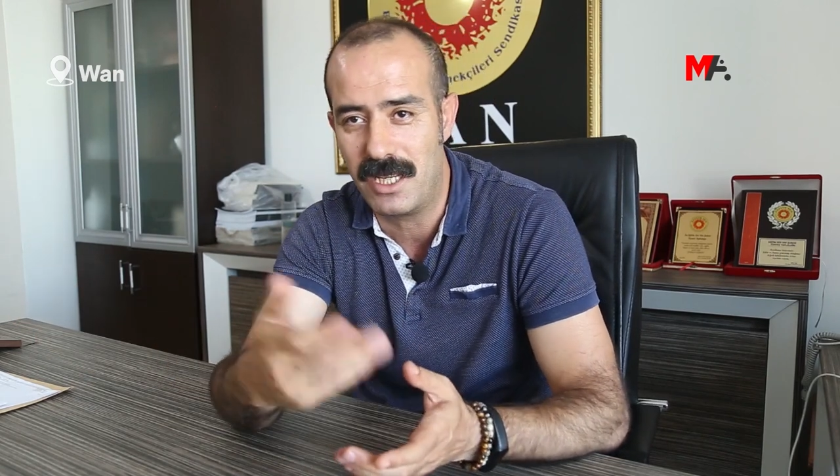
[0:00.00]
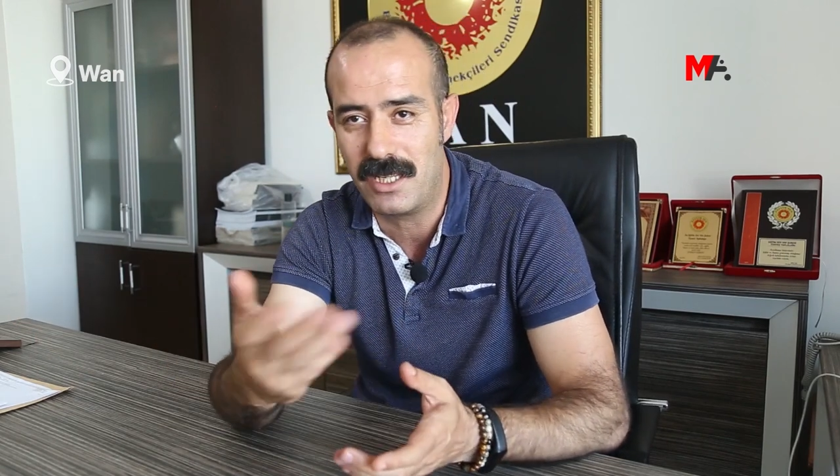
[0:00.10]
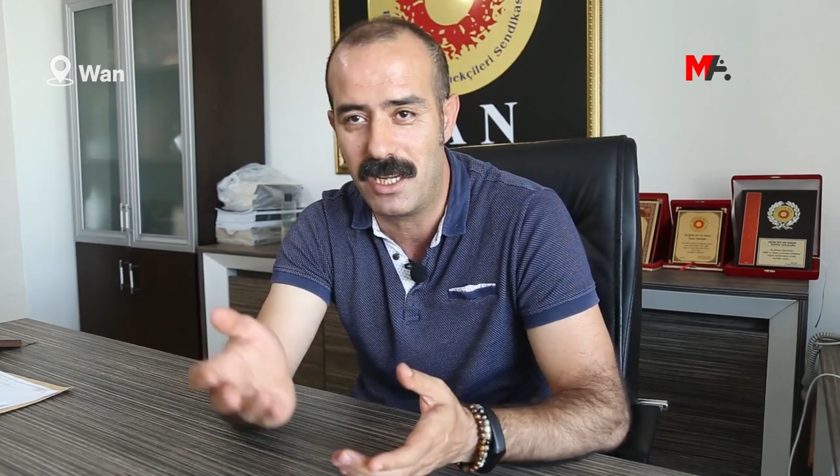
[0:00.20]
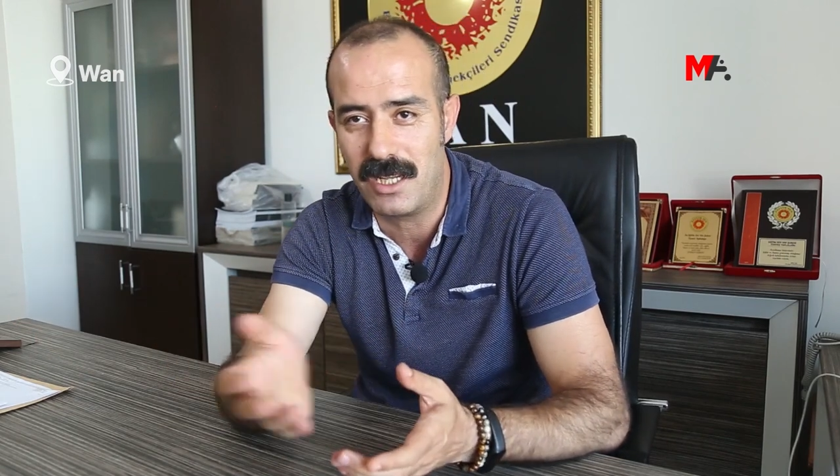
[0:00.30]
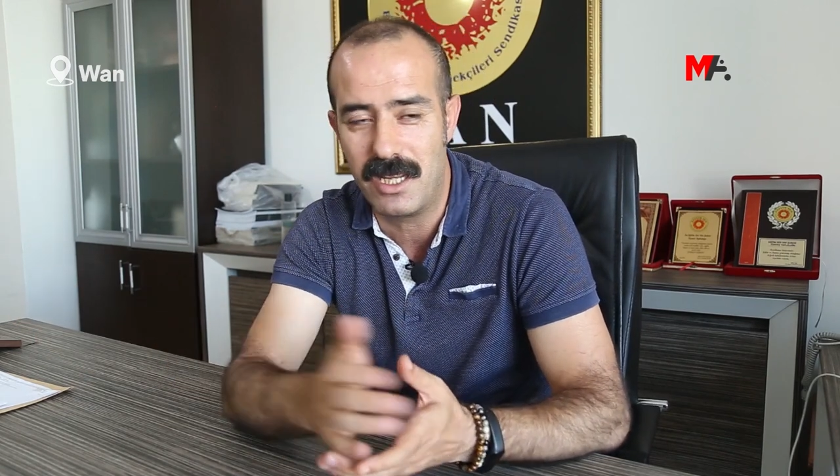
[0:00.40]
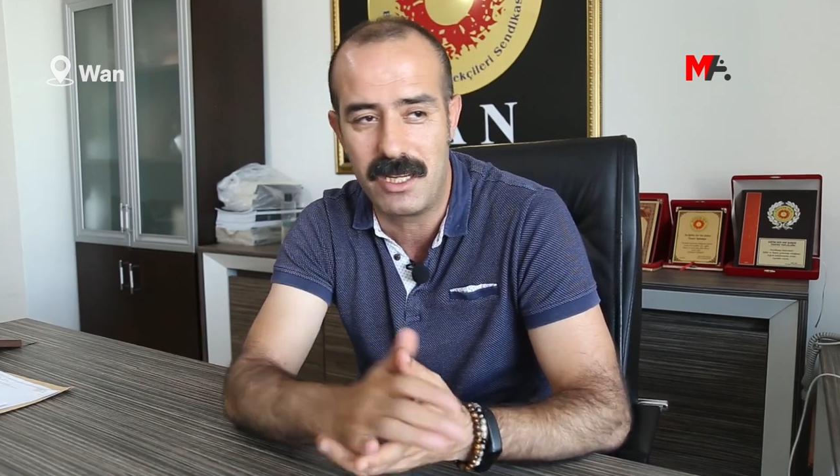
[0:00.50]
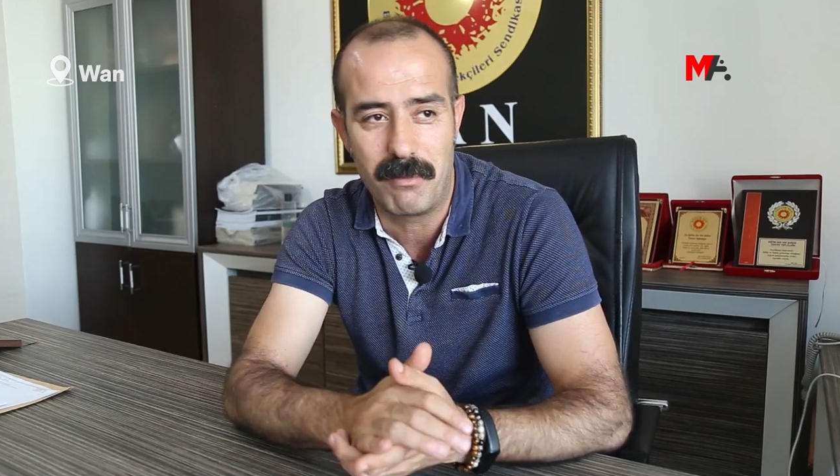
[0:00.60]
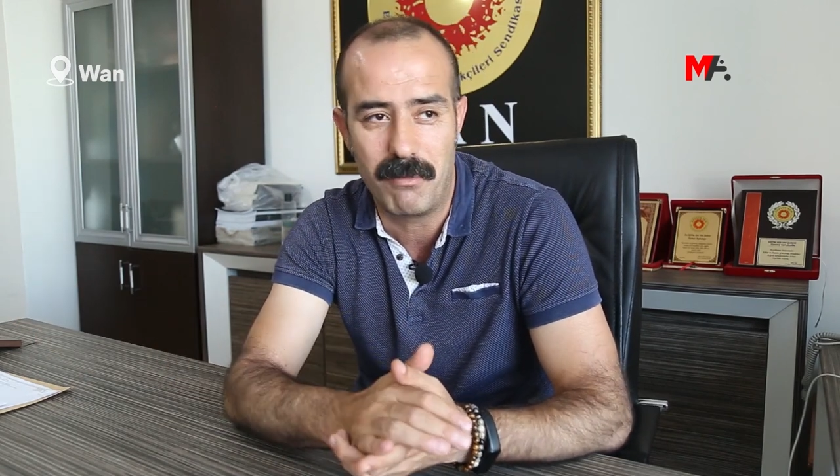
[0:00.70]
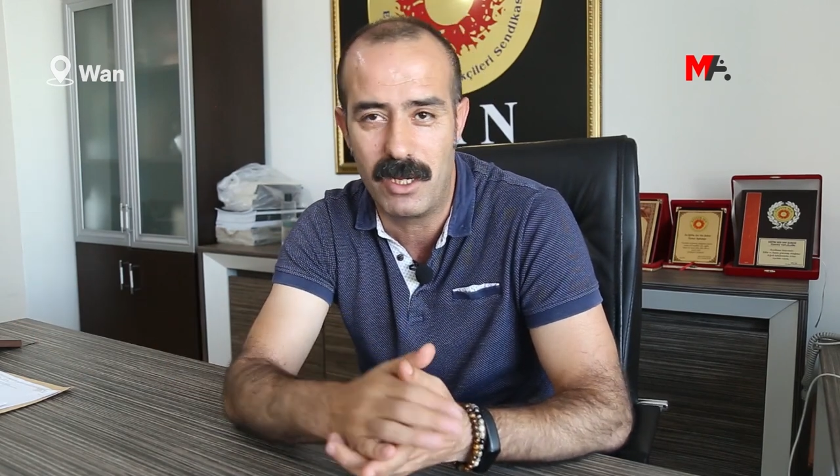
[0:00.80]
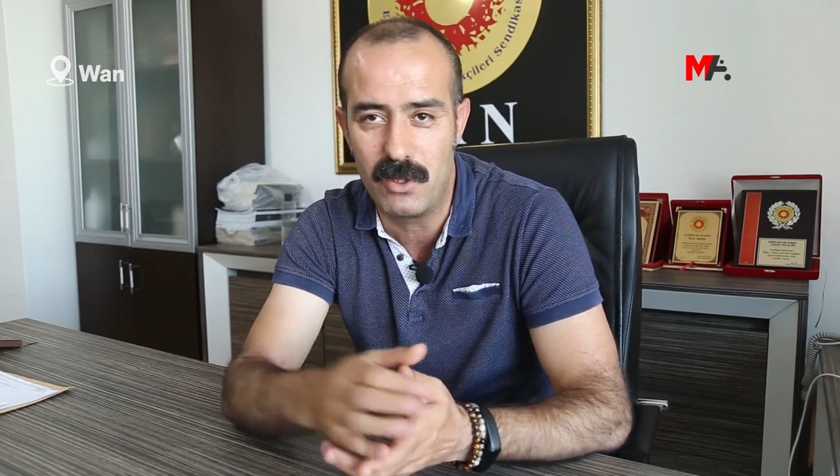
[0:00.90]
erkekler
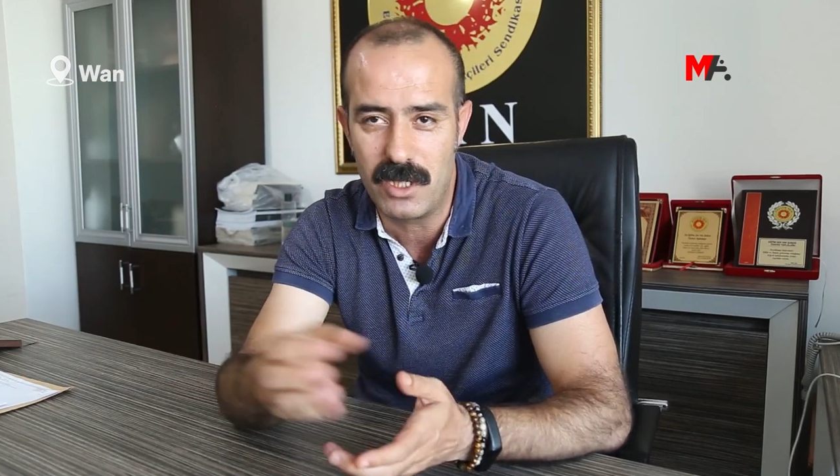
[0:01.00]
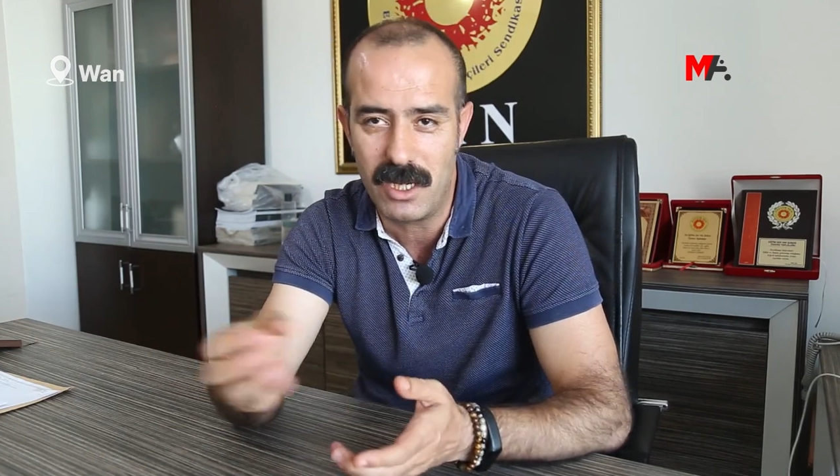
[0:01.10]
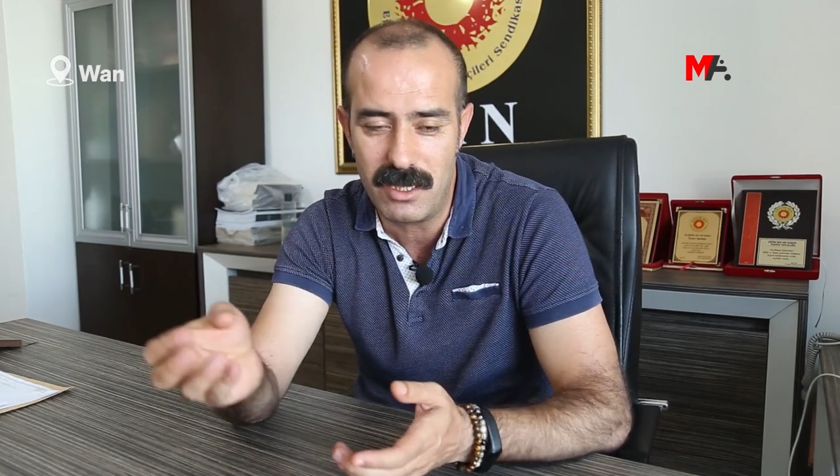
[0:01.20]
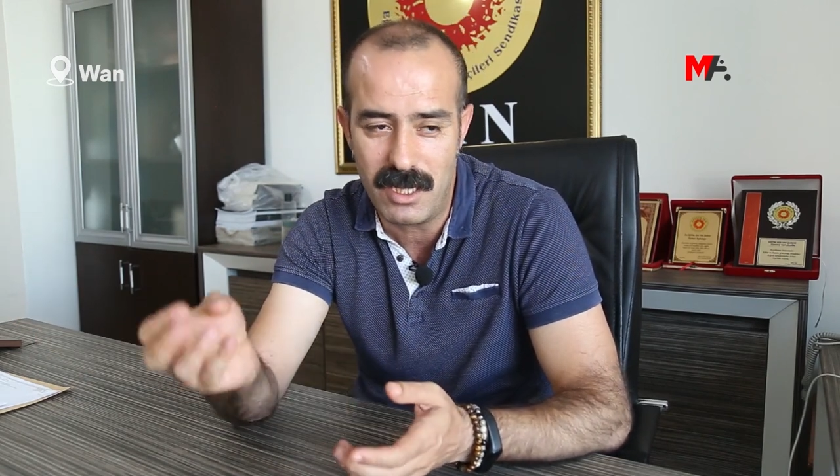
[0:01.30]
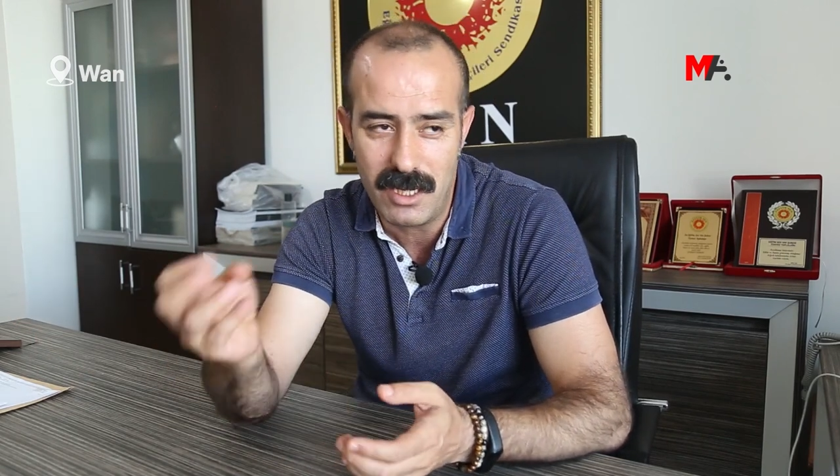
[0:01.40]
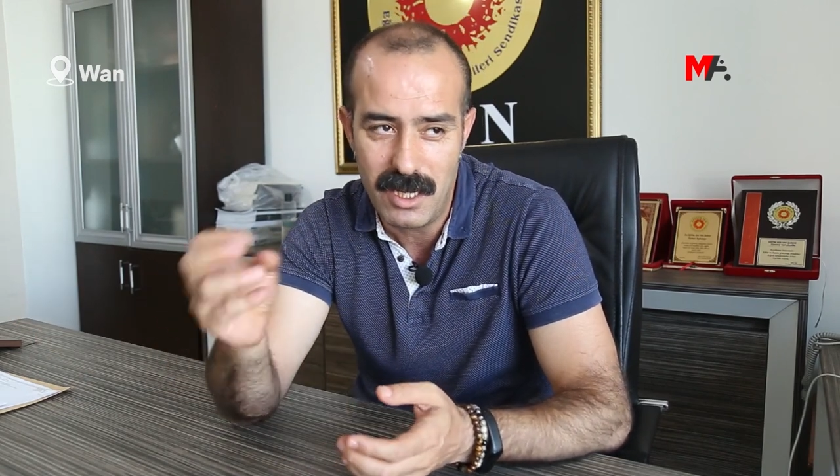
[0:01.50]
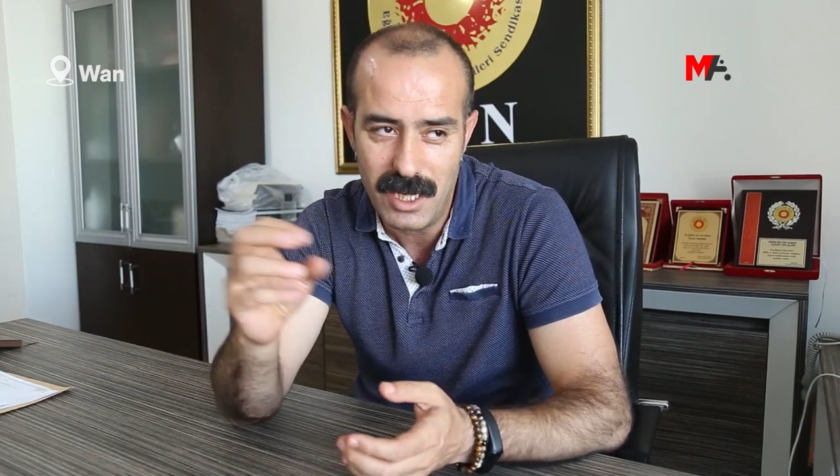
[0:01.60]
yapmalı üzerinden